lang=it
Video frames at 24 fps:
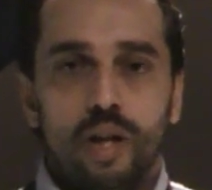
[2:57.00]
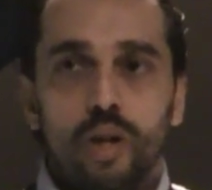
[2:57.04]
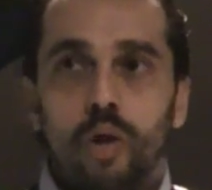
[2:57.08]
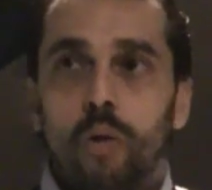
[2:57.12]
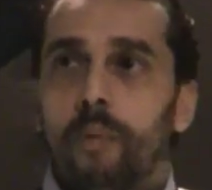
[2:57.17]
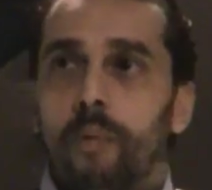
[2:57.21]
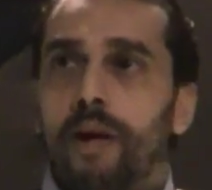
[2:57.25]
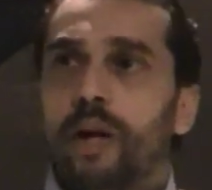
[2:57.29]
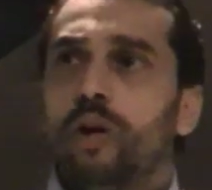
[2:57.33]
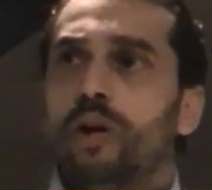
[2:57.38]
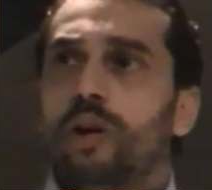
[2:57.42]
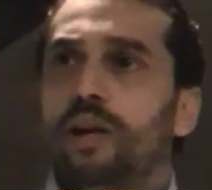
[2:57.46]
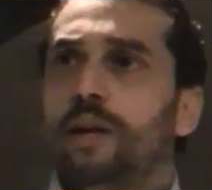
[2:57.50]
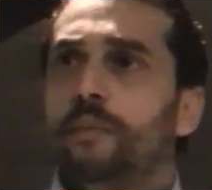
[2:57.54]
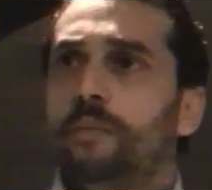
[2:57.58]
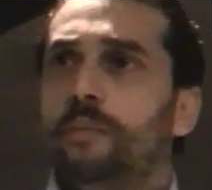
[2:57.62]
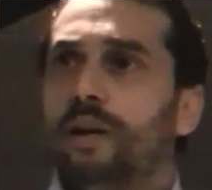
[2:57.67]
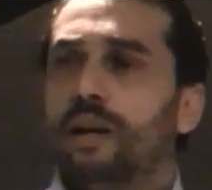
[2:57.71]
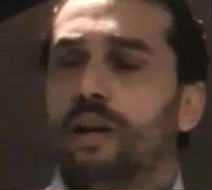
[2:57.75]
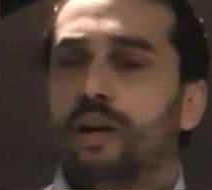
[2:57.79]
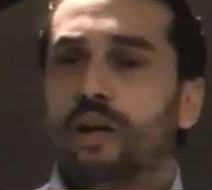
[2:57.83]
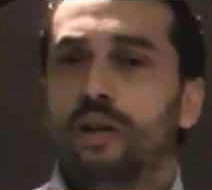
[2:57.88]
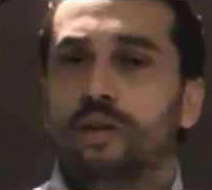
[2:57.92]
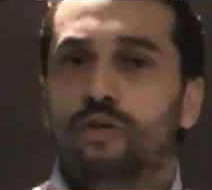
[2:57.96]
No, ma io i
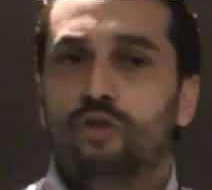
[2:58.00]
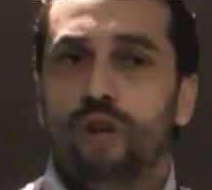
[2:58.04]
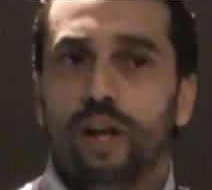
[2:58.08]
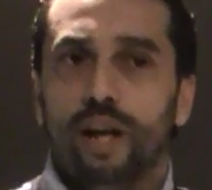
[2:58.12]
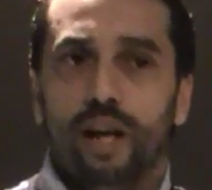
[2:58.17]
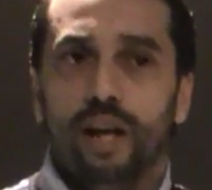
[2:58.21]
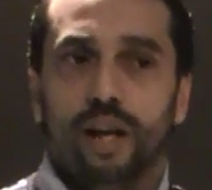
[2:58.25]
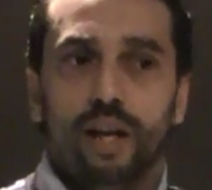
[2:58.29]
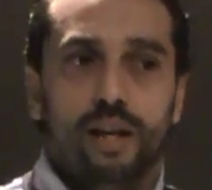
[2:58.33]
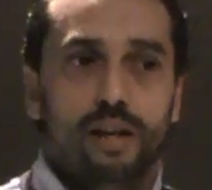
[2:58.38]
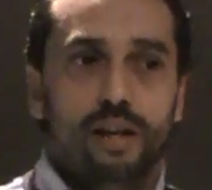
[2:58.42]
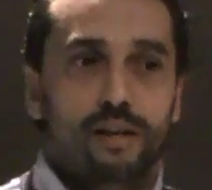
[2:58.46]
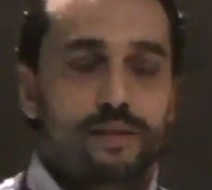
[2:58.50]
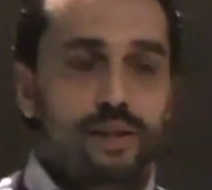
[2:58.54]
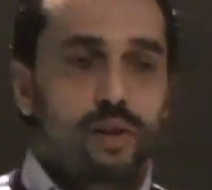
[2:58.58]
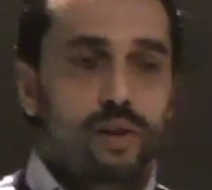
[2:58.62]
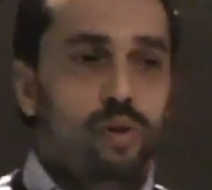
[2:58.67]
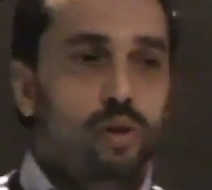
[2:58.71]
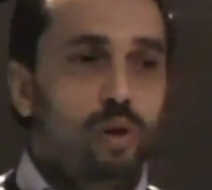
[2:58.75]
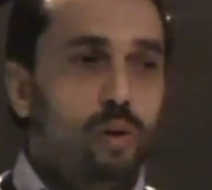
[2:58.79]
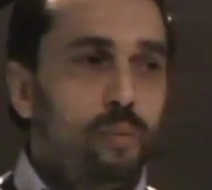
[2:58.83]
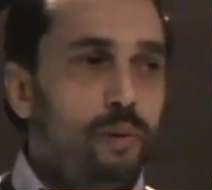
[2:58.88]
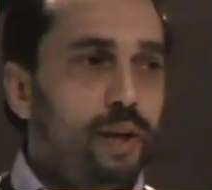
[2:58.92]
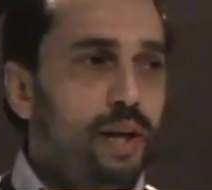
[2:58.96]
limiti. Cioè,
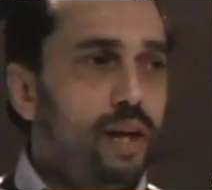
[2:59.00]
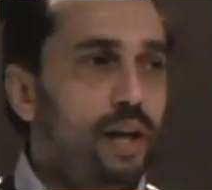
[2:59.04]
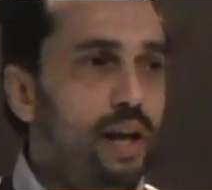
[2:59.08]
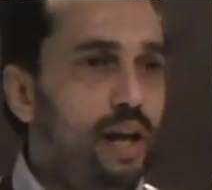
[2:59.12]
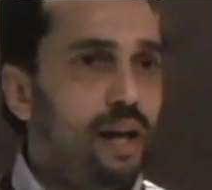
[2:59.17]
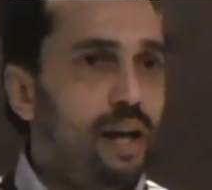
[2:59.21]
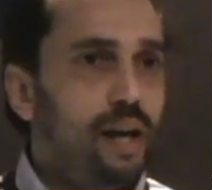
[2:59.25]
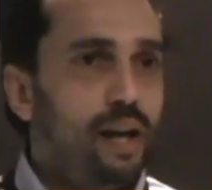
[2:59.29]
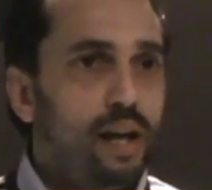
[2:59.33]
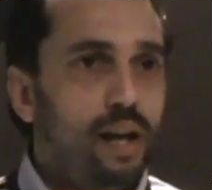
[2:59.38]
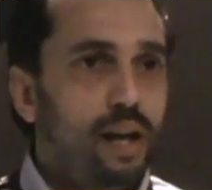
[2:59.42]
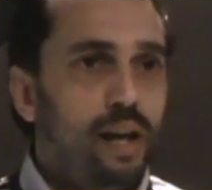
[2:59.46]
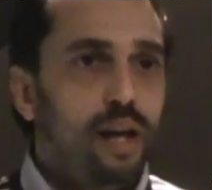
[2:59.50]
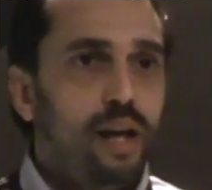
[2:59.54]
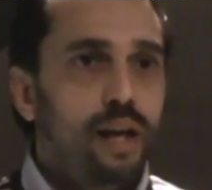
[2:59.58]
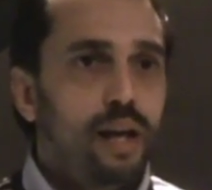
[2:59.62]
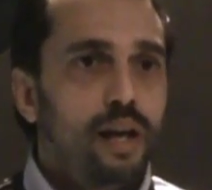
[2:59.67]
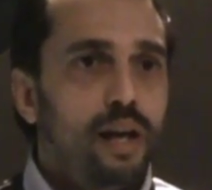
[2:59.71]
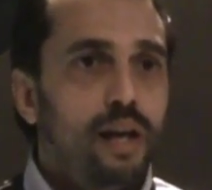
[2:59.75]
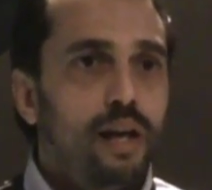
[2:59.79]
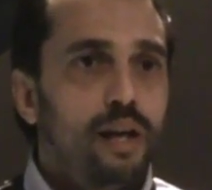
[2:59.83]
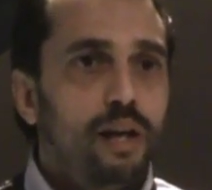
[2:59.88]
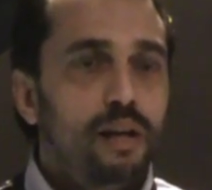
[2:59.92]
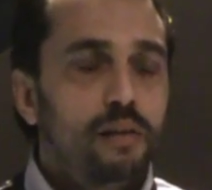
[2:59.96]
secondo
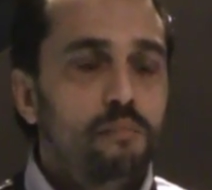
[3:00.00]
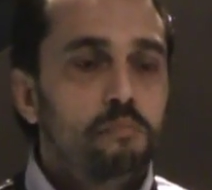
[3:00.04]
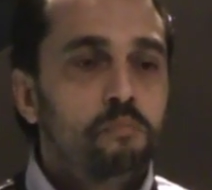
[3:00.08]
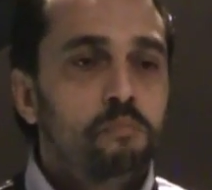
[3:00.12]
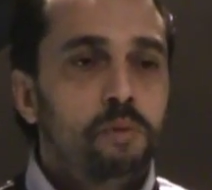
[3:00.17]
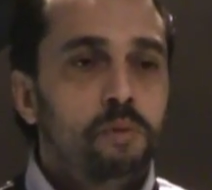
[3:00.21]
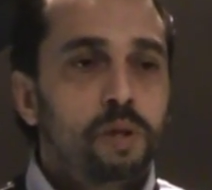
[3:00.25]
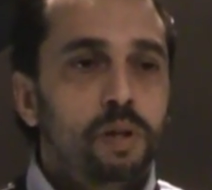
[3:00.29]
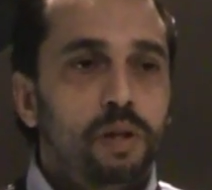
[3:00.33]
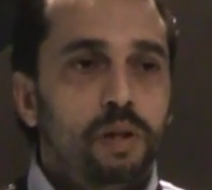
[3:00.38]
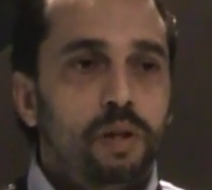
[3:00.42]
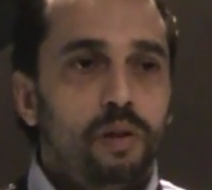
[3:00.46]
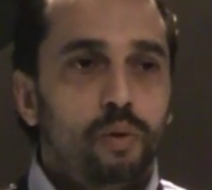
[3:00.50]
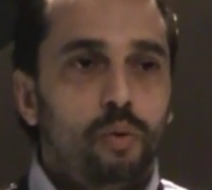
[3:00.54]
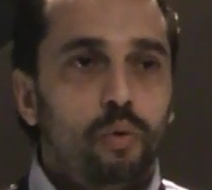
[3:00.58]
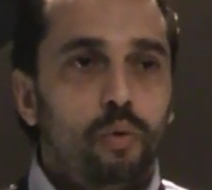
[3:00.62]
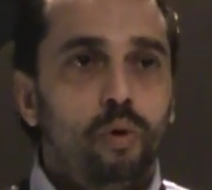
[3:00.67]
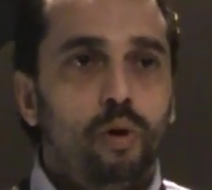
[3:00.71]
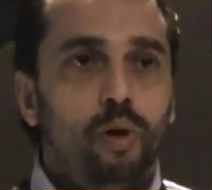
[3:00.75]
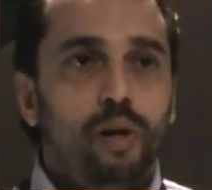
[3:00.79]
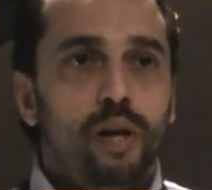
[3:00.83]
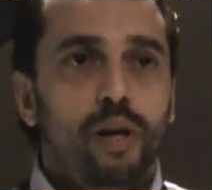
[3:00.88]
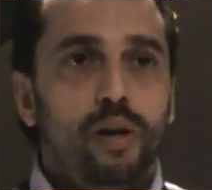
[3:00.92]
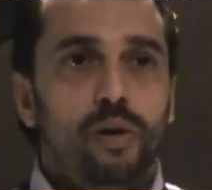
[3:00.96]
me
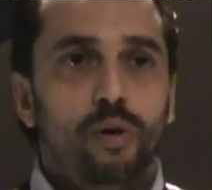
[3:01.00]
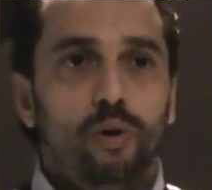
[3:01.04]
uno che